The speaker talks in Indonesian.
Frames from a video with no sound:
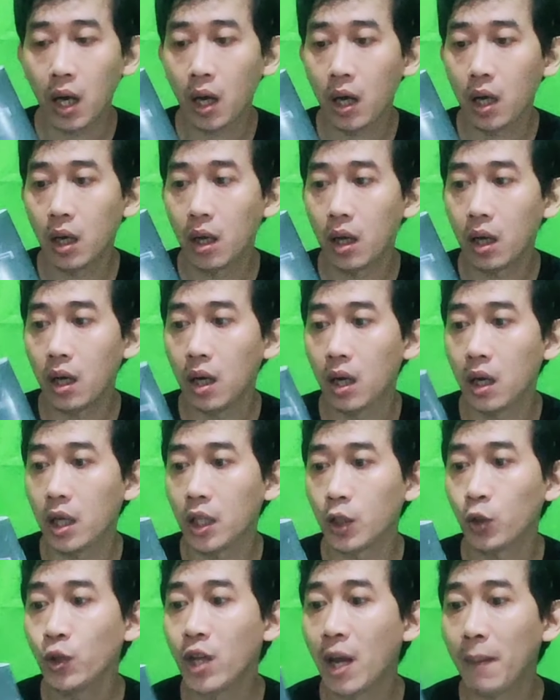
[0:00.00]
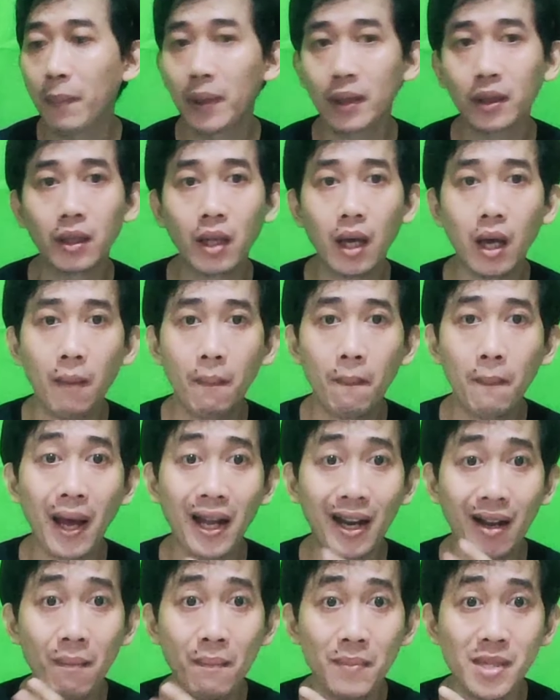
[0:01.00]
uh, itu dapat
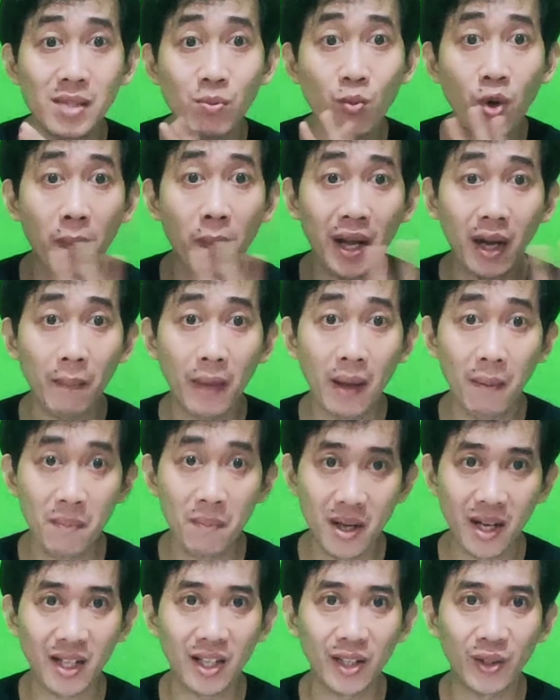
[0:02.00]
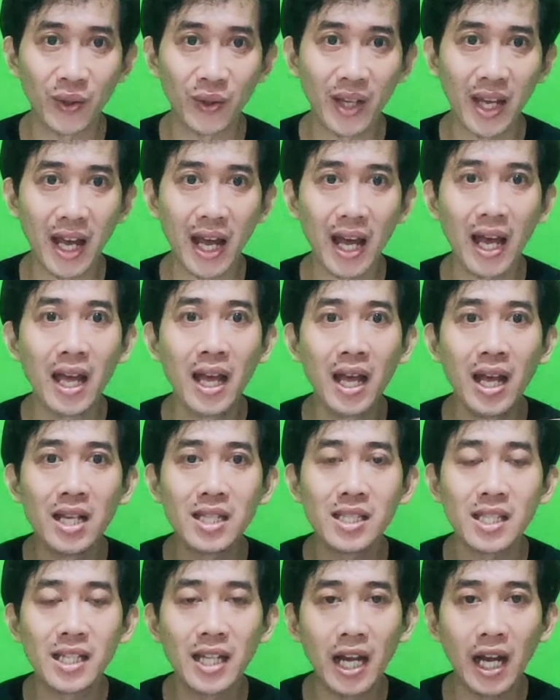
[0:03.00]
para semua para member gitu ya
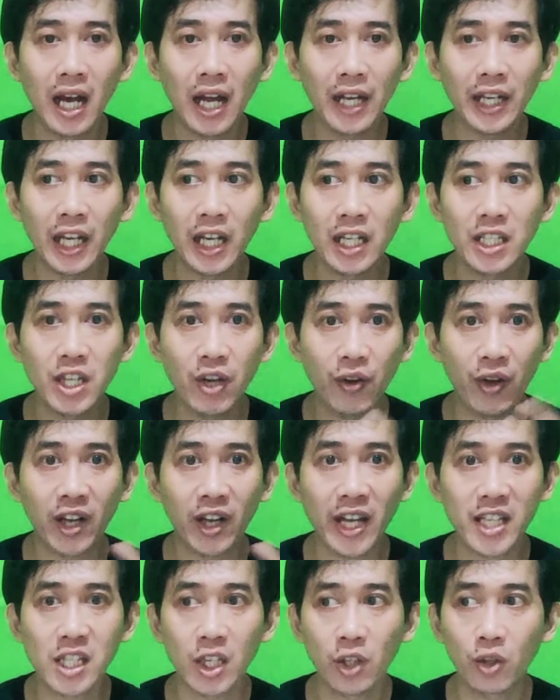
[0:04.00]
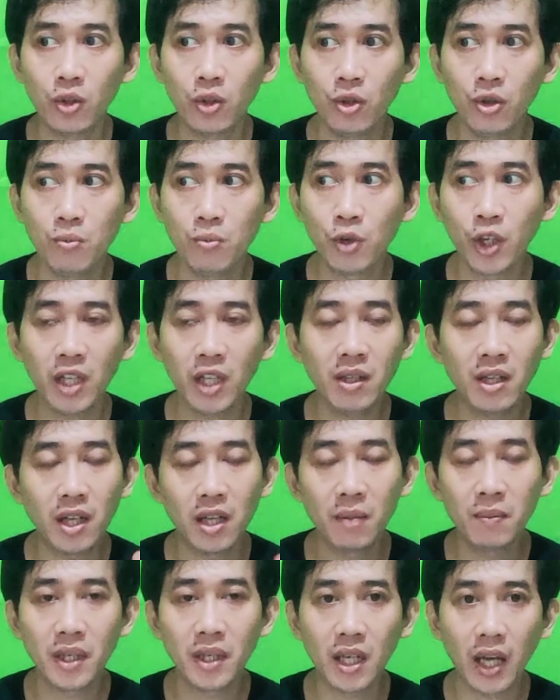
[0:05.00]
sedangkan yang geocast itu mungkin
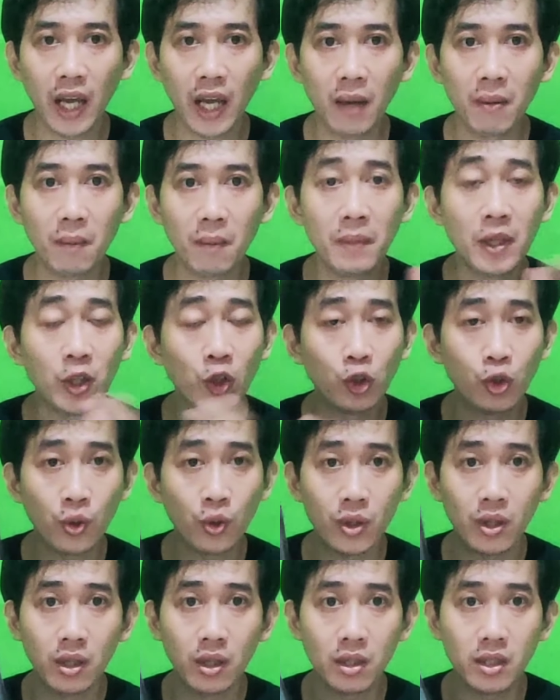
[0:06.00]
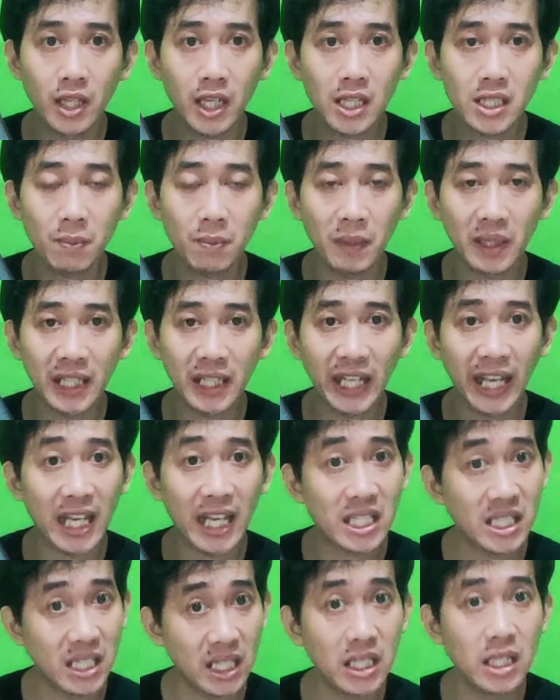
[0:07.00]
lebih kayak bentuknya seperti
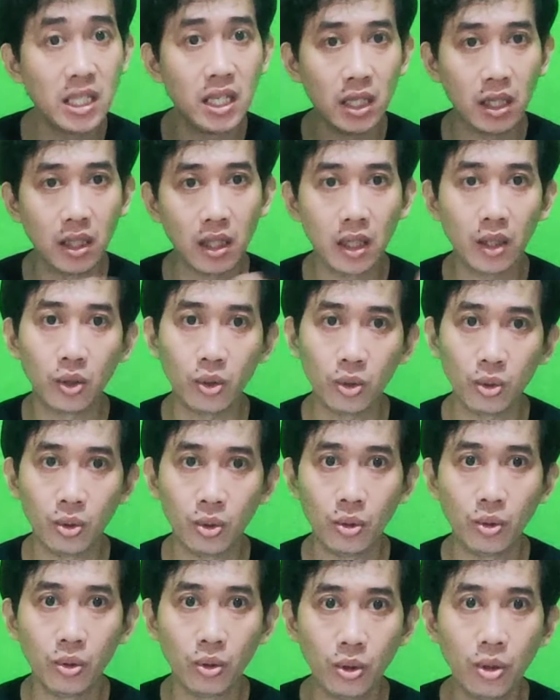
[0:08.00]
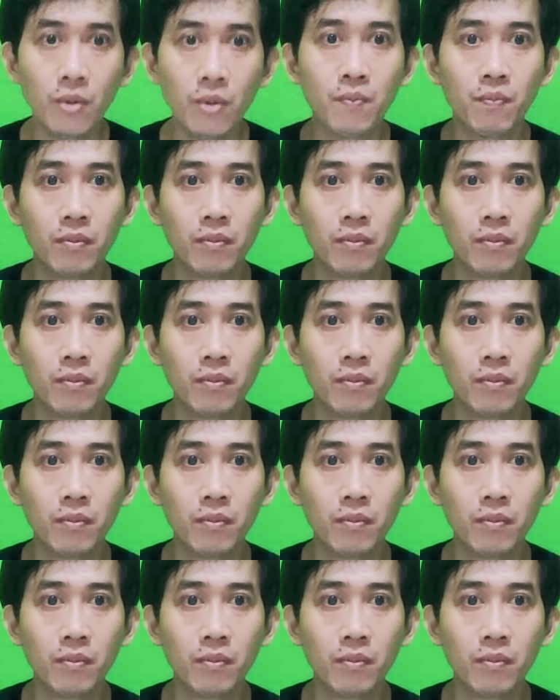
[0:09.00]
kayak CD gitu